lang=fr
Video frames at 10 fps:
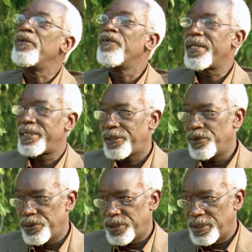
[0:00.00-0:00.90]
nouvelles
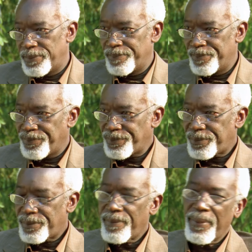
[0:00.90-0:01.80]
technologies. C'est ça.
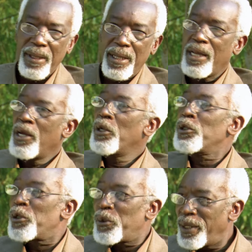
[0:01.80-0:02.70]

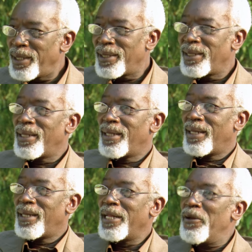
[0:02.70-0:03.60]
Aujourd'hui,
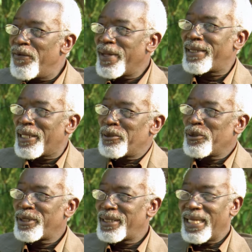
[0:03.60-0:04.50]
les nouvelles
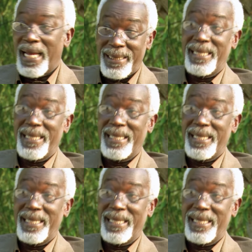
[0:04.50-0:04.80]
technologies ont